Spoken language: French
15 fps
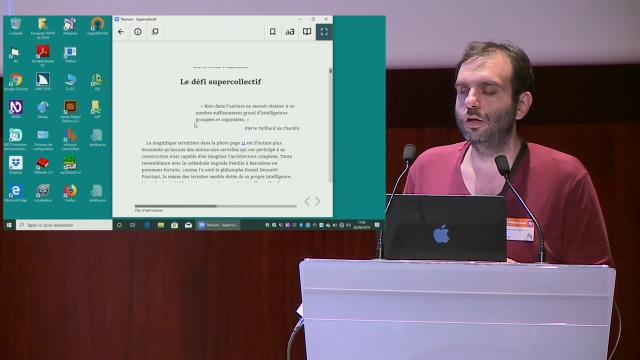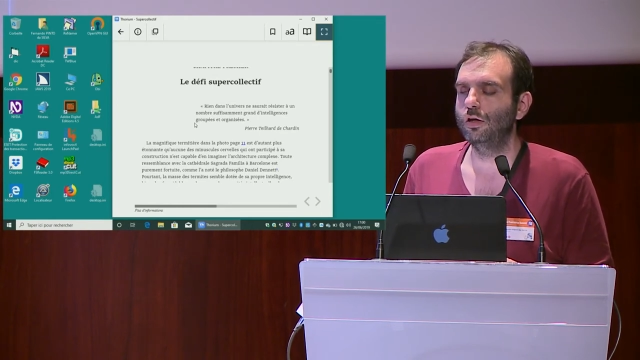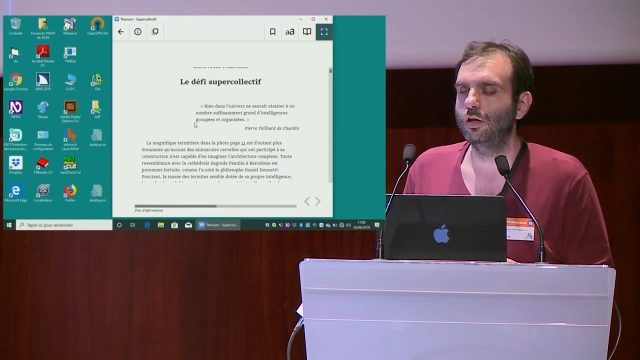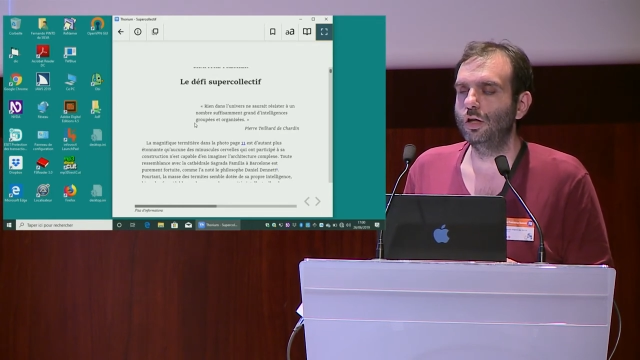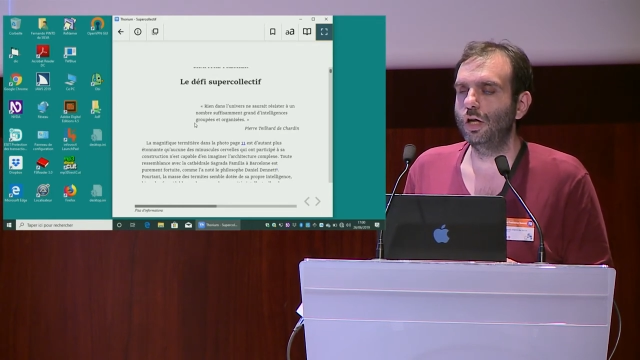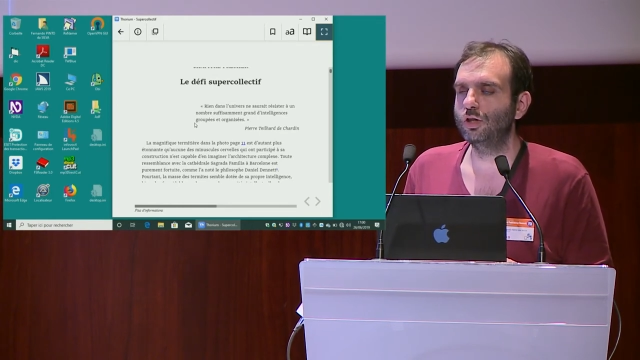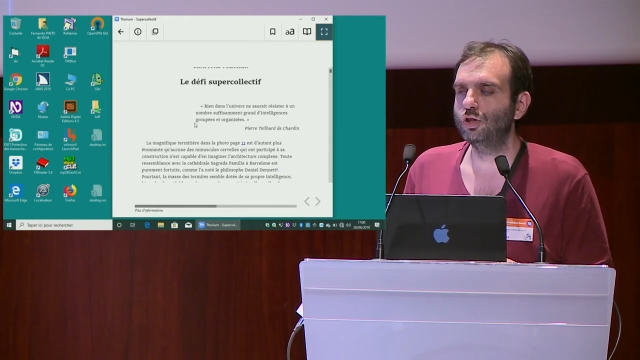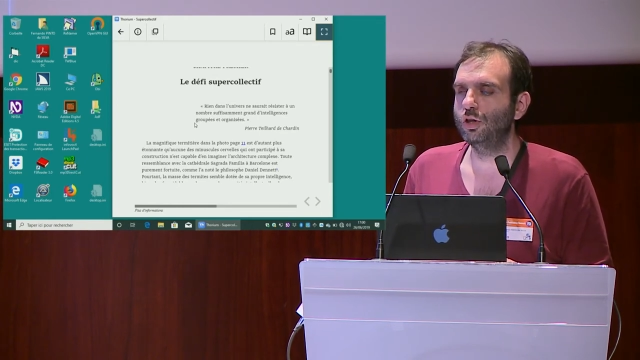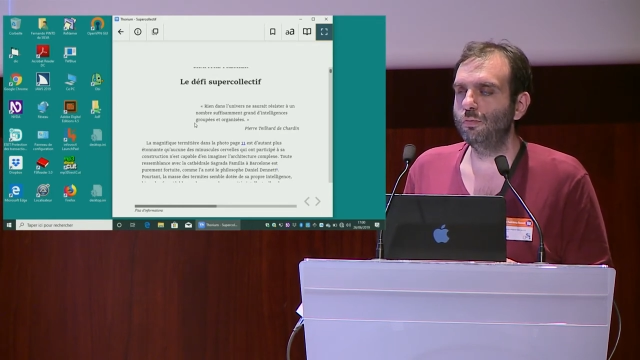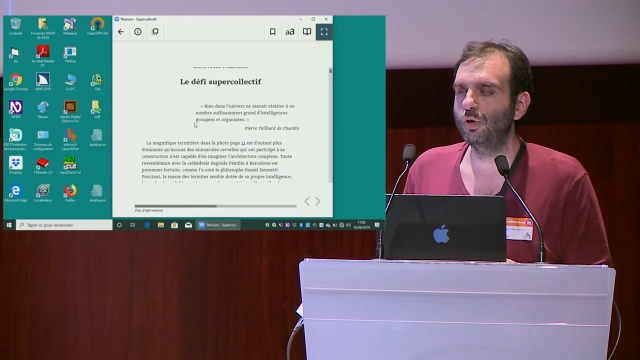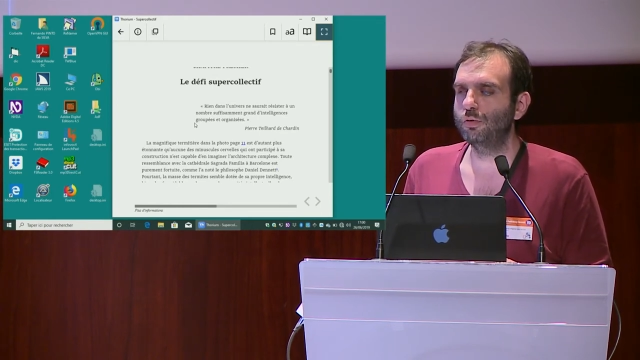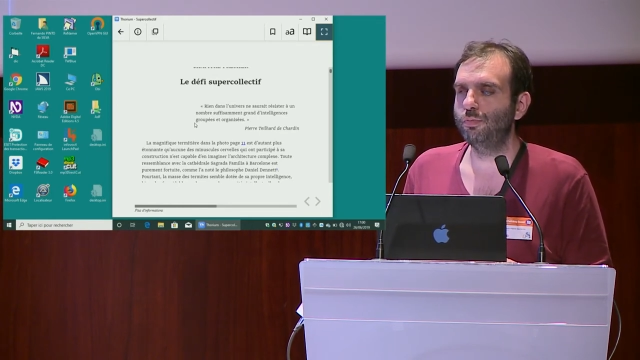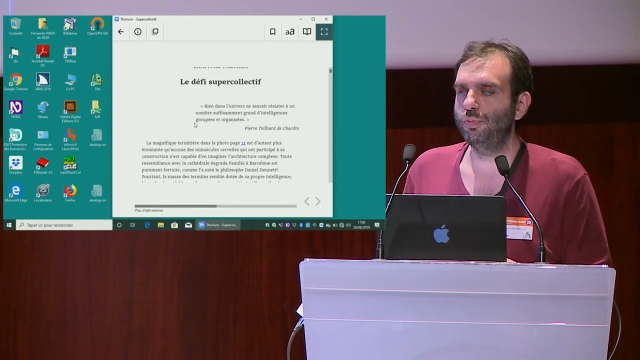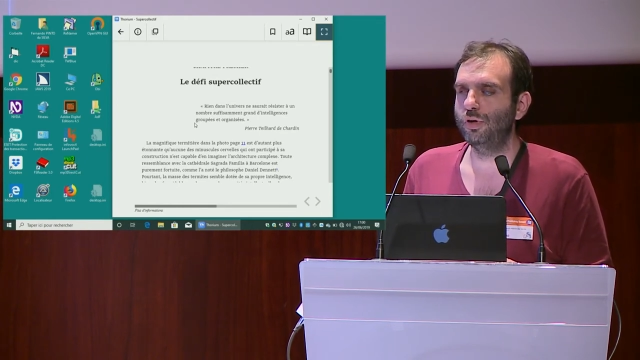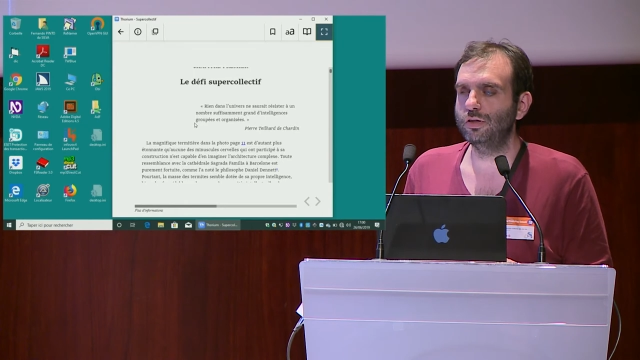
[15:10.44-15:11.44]
Là, j'ai le
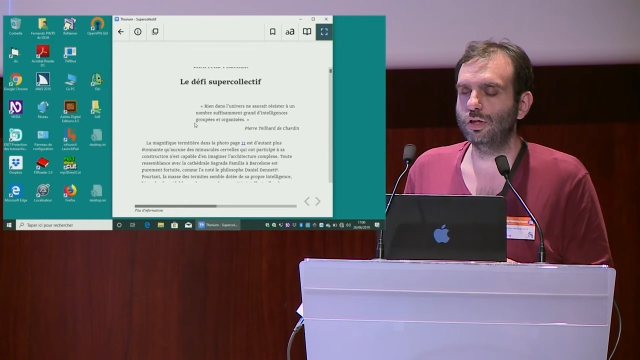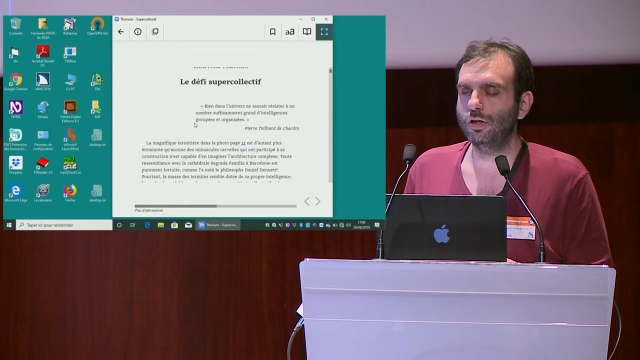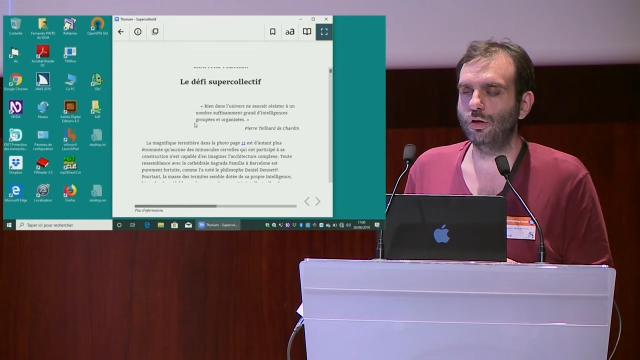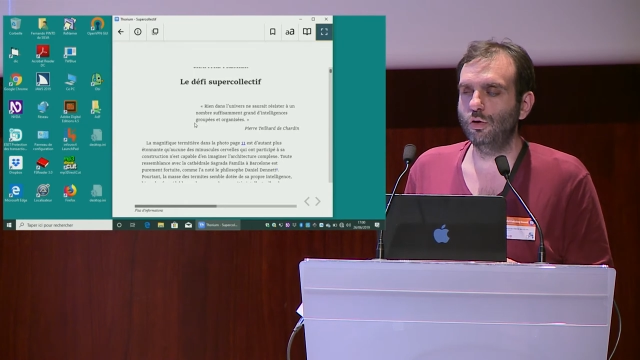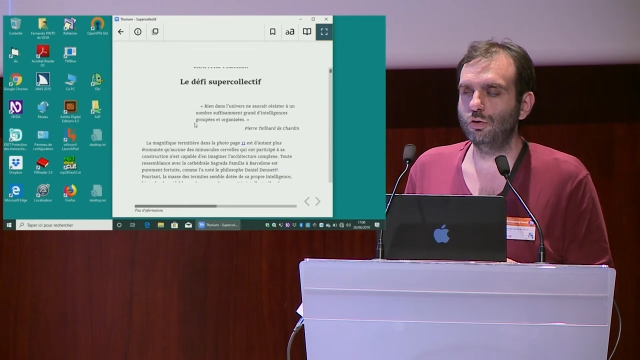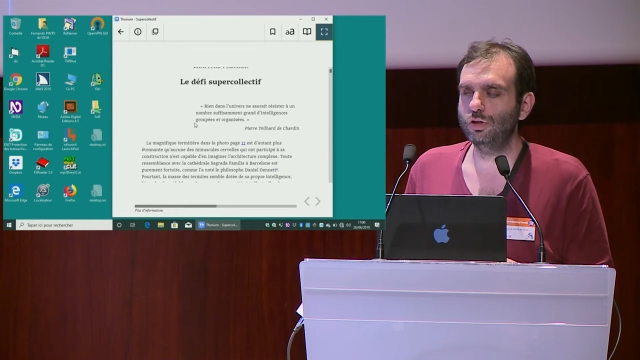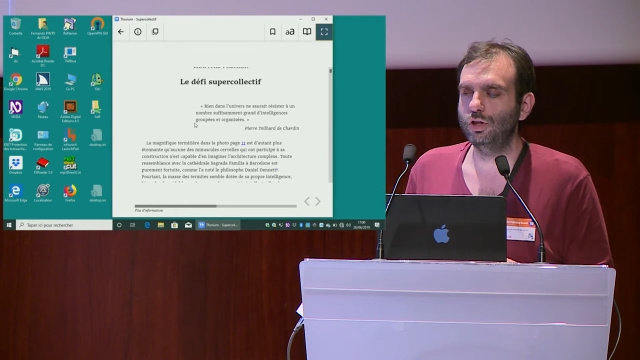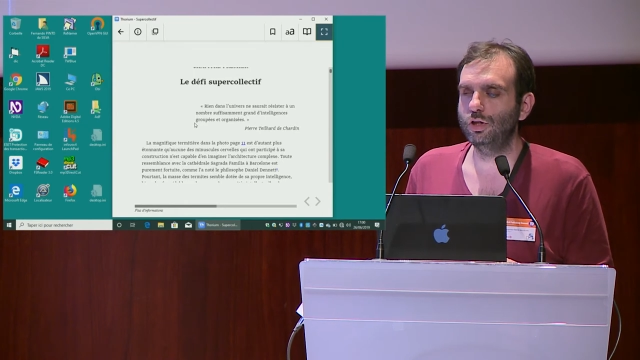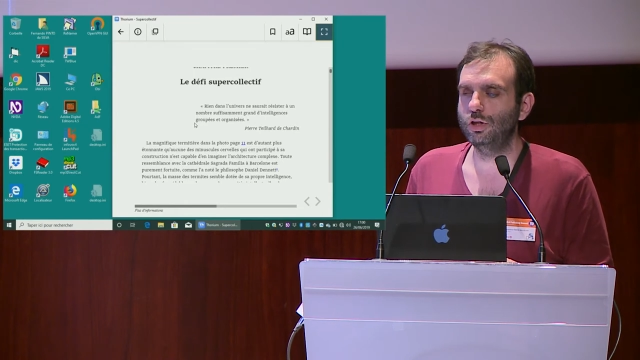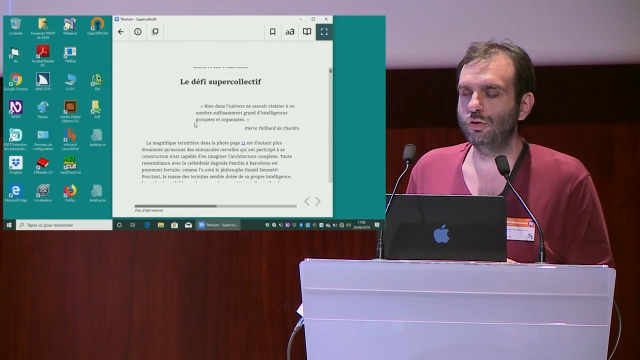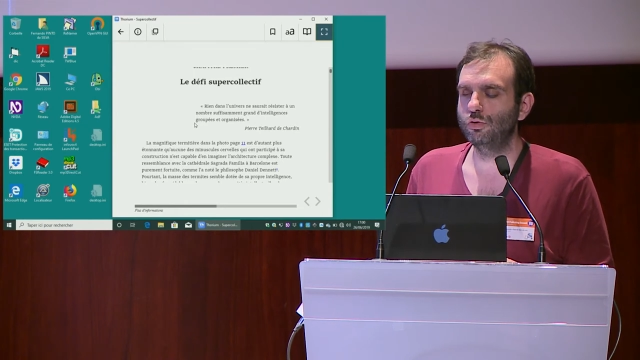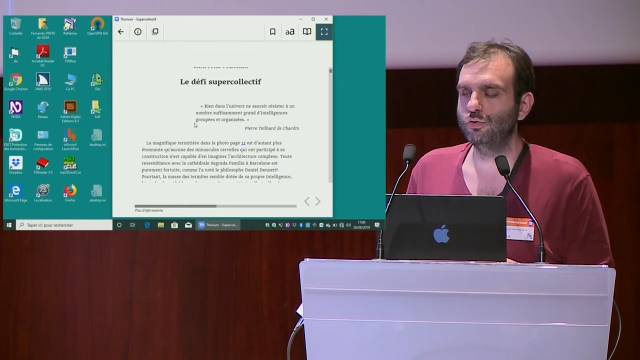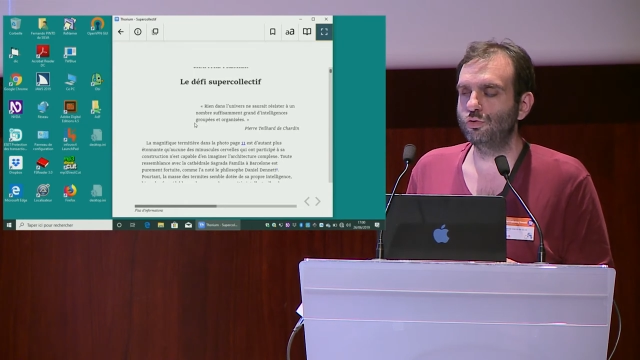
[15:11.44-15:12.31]
mode plein écran qui,